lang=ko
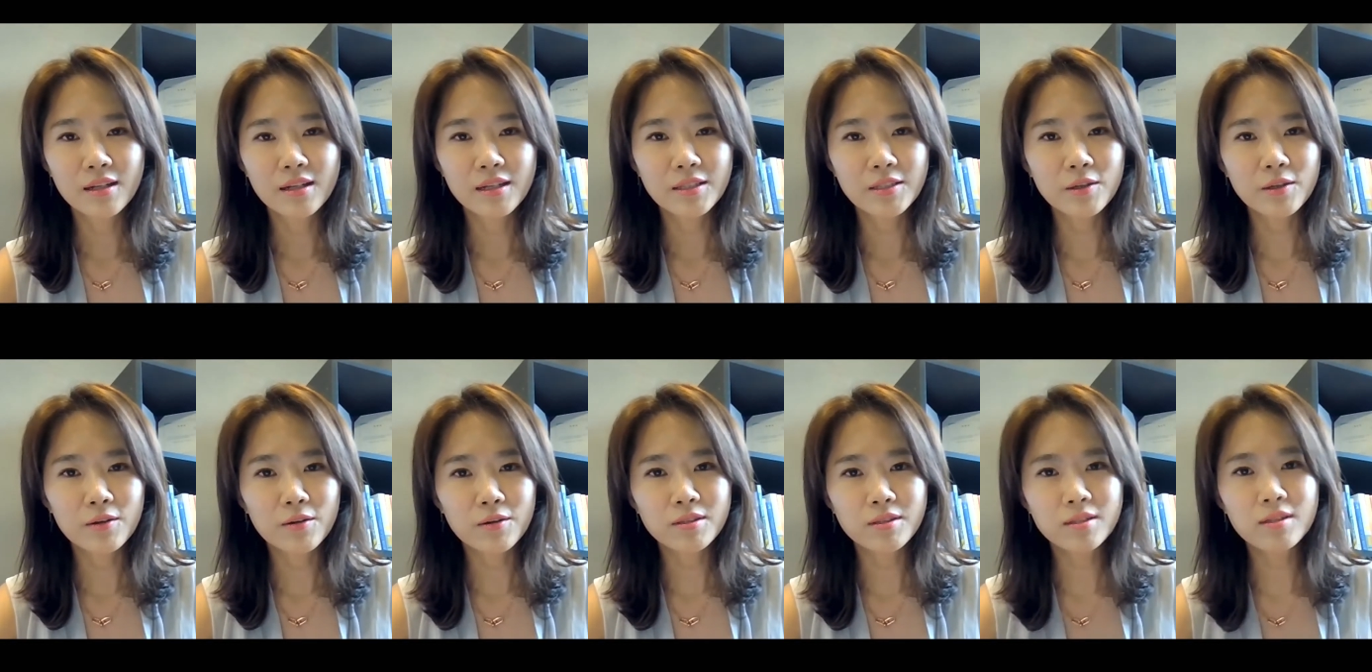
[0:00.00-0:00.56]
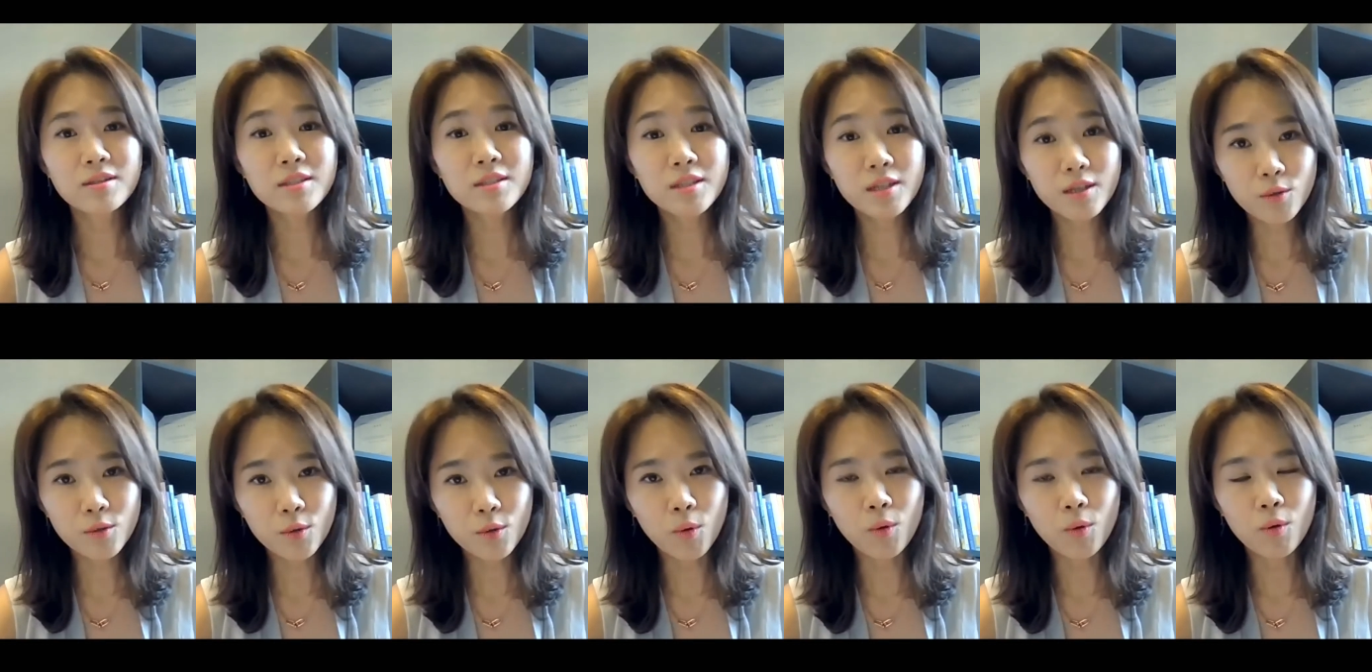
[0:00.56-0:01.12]
그래서
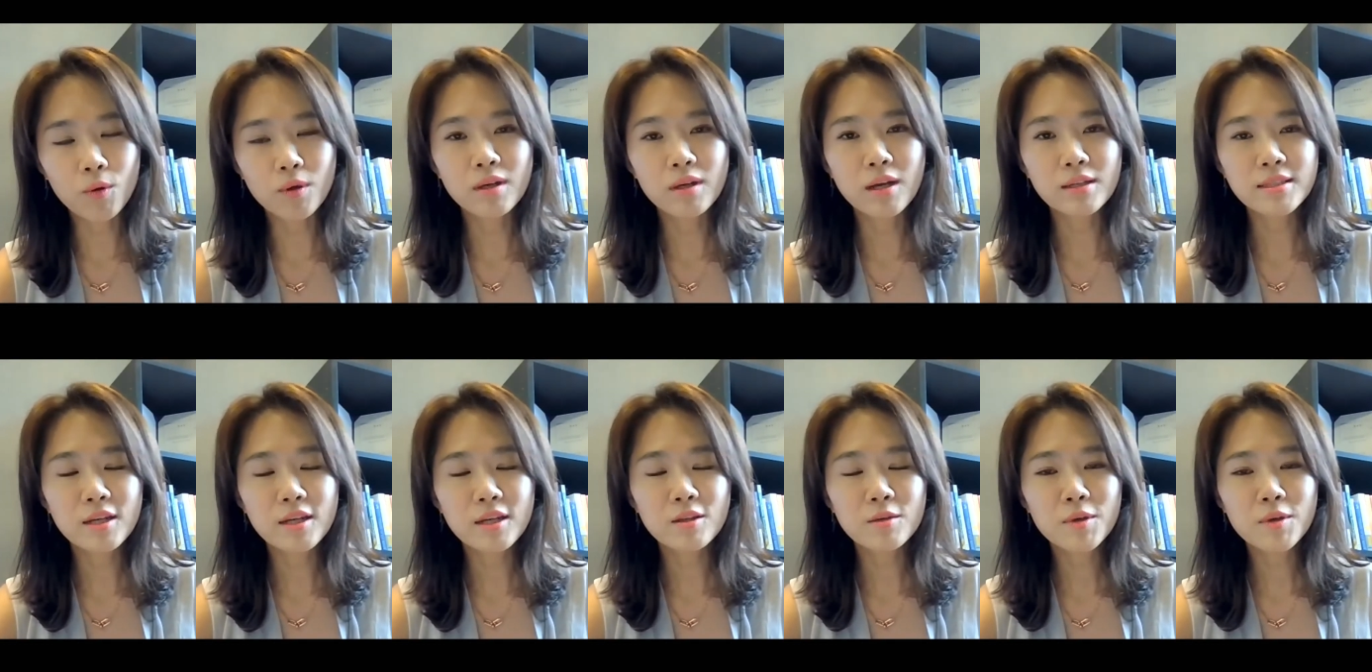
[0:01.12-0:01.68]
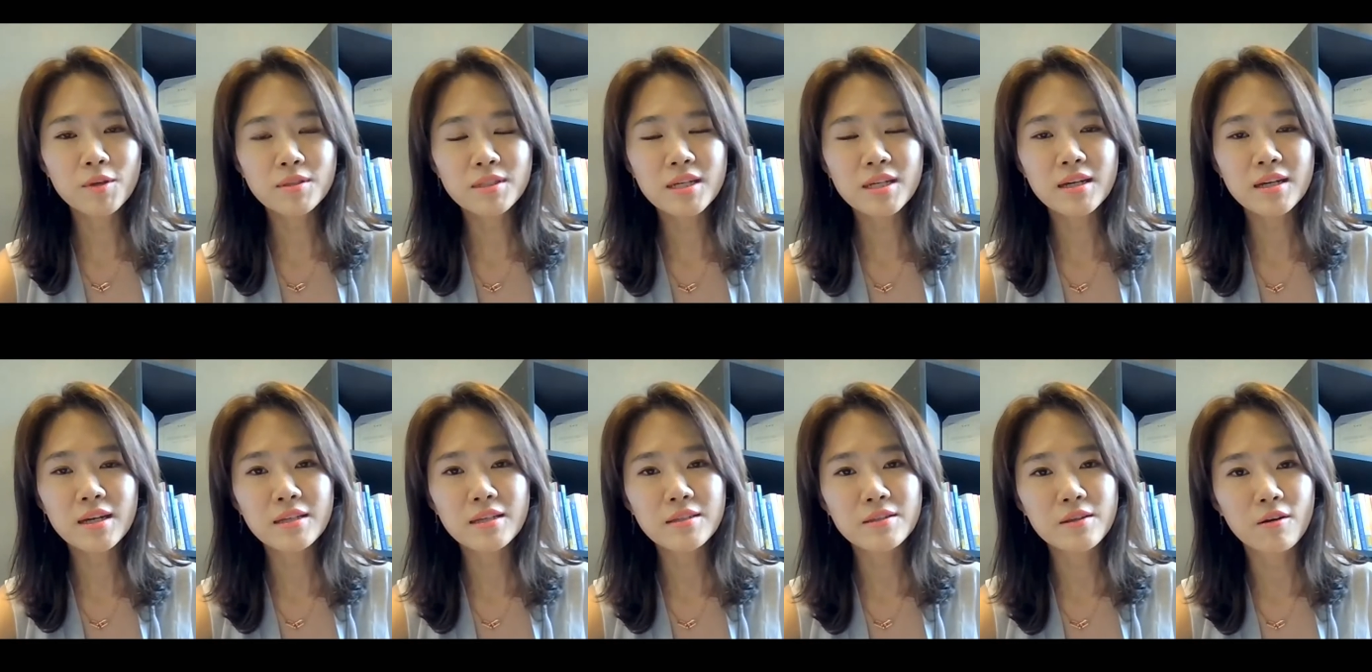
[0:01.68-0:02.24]
실제로 산업
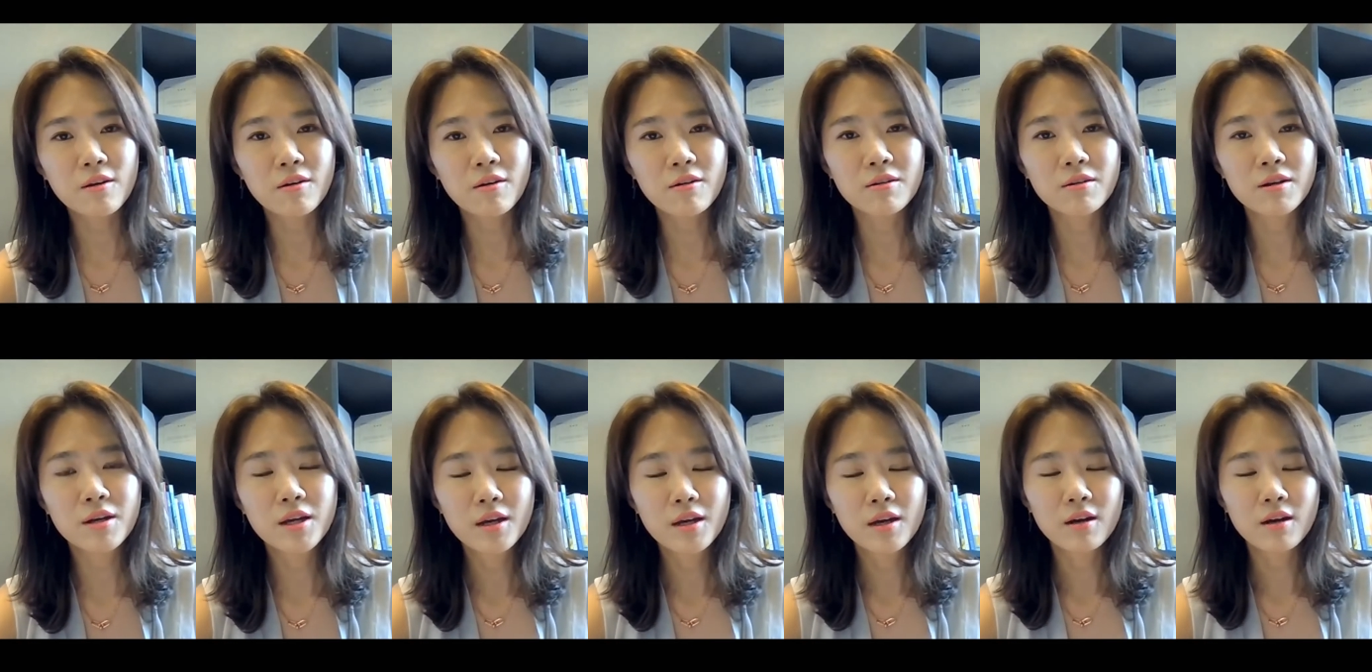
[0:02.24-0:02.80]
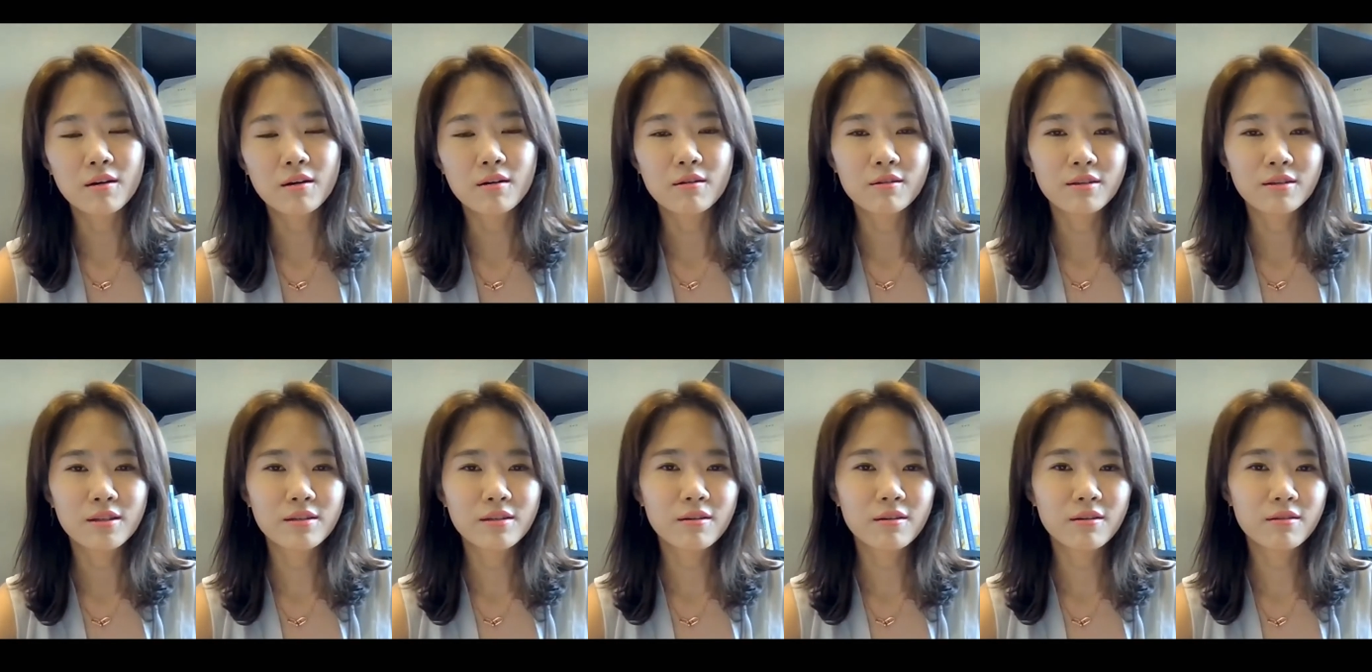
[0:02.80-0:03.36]
현장에서
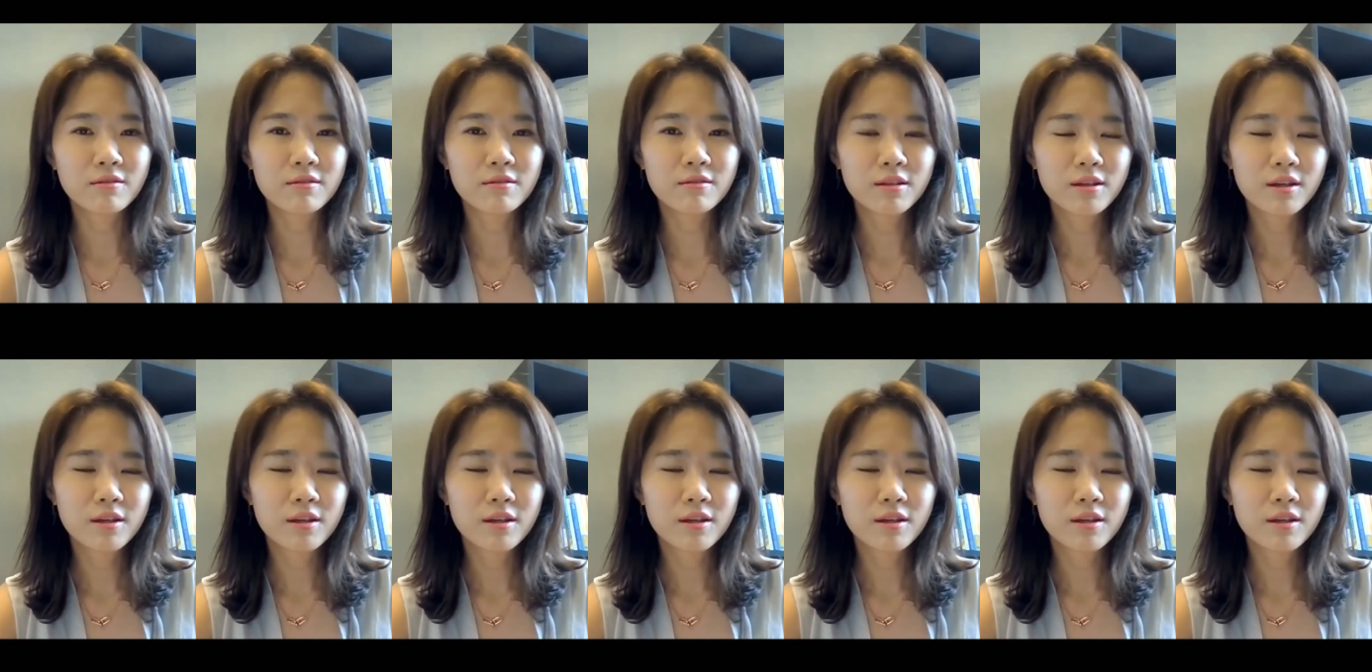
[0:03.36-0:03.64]
어, 이런